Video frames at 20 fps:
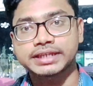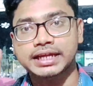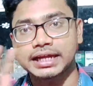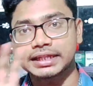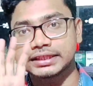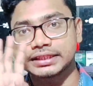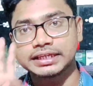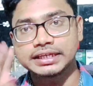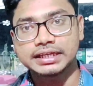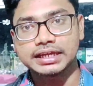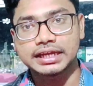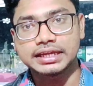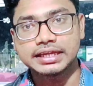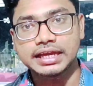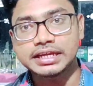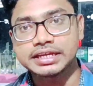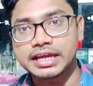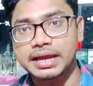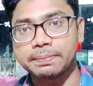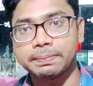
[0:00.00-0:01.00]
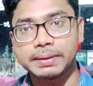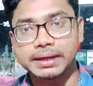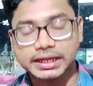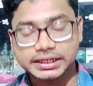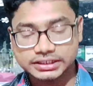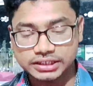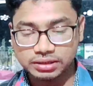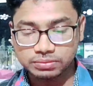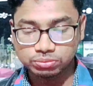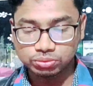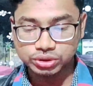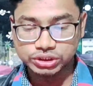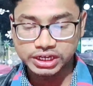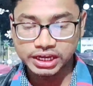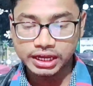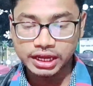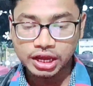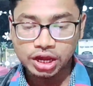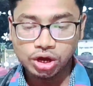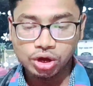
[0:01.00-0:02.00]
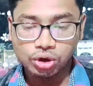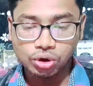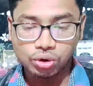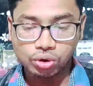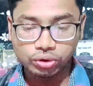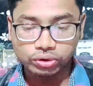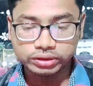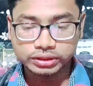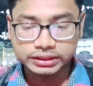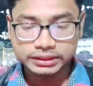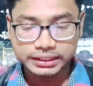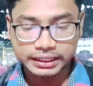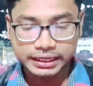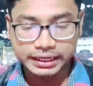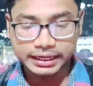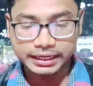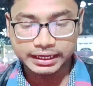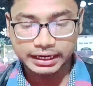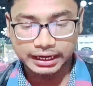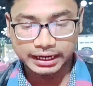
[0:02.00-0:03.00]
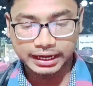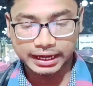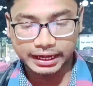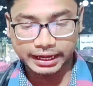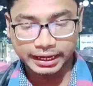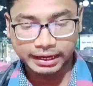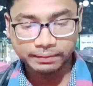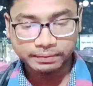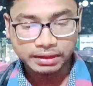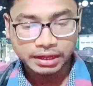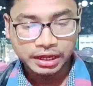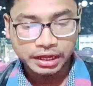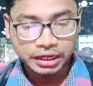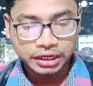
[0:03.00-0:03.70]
सात दिन के लिए ये एप्लीकेशन मुझे लोन दे रहा है